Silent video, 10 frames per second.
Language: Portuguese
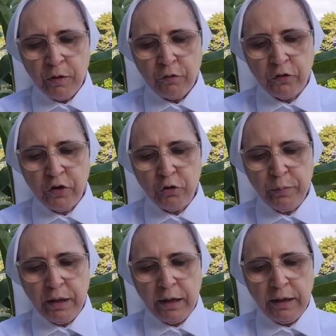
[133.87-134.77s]

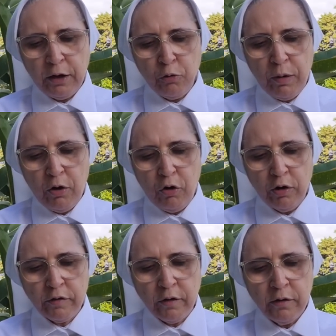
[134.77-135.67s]
fazendo-me ganhar uma
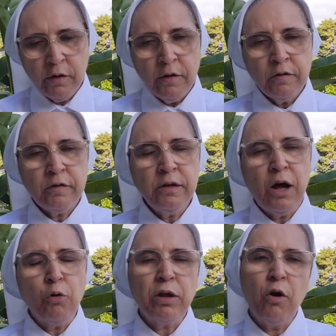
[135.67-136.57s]
rosa,
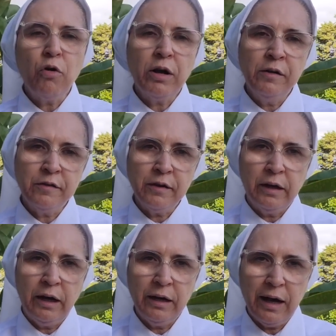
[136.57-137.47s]
sinal que
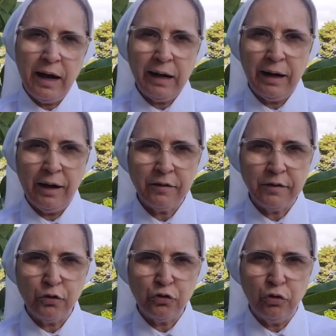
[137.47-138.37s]
alcançarei a
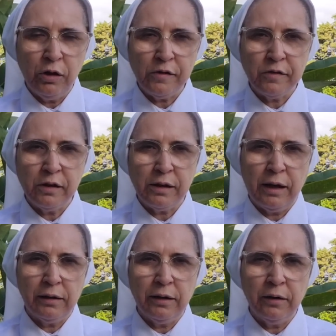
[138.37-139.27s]
graça
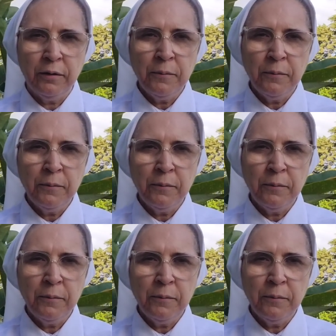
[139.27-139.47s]
solicitada.